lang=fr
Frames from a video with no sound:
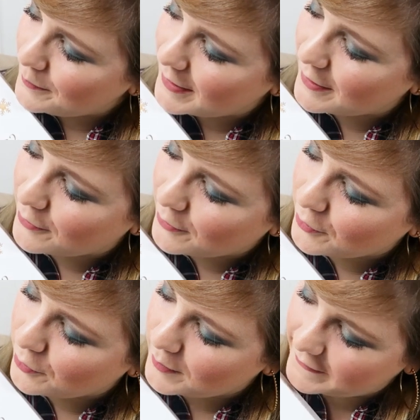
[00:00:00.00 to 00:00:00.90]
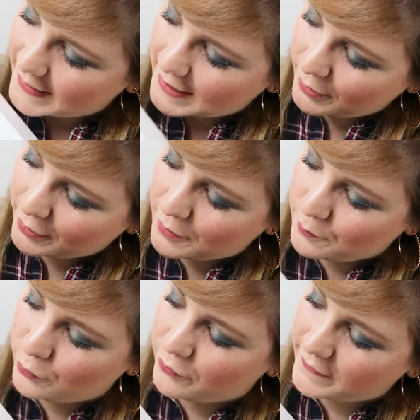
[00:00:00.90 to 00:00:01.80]
euh, mais, ça a l'air quand
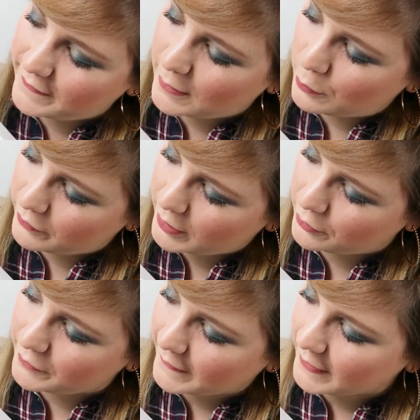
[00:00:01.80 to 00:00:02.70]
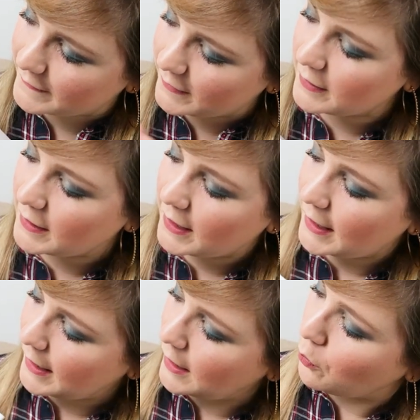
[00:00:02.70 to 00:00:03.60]
même plus facile à ouvrir que certains
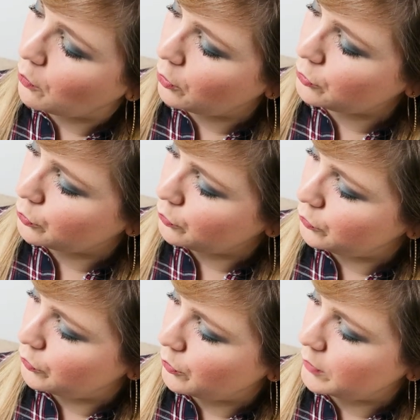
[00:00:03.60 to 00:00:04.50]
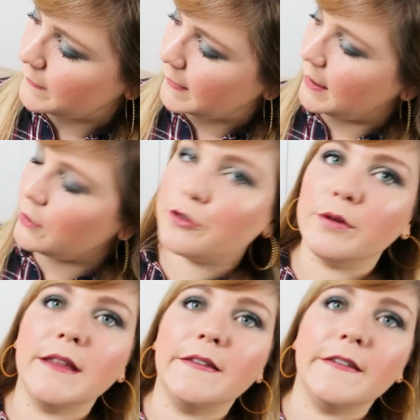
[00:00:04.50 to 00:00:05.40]
et on retrouve ce très
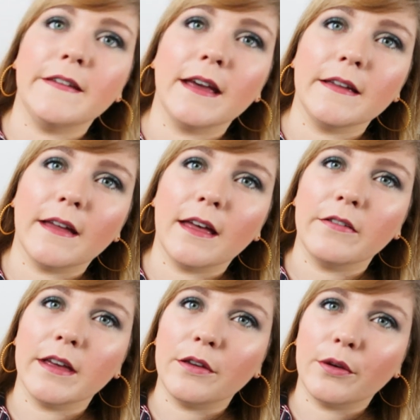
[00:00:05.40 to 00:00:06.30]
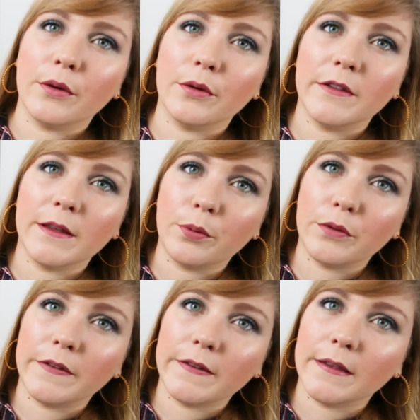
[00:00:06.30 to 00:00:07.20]
joli design avec euh, des
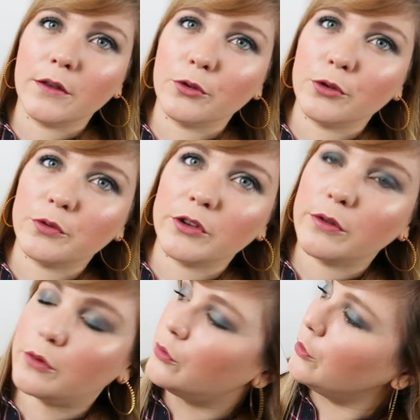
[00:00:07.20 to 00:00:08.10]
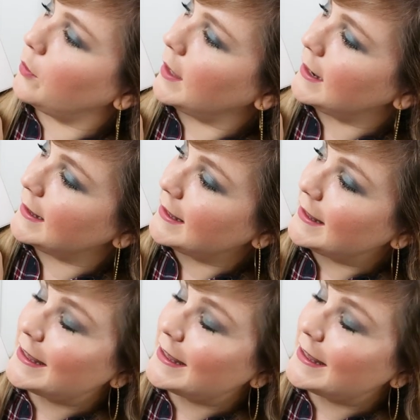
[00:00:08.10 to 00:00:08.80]
petits objets de Noël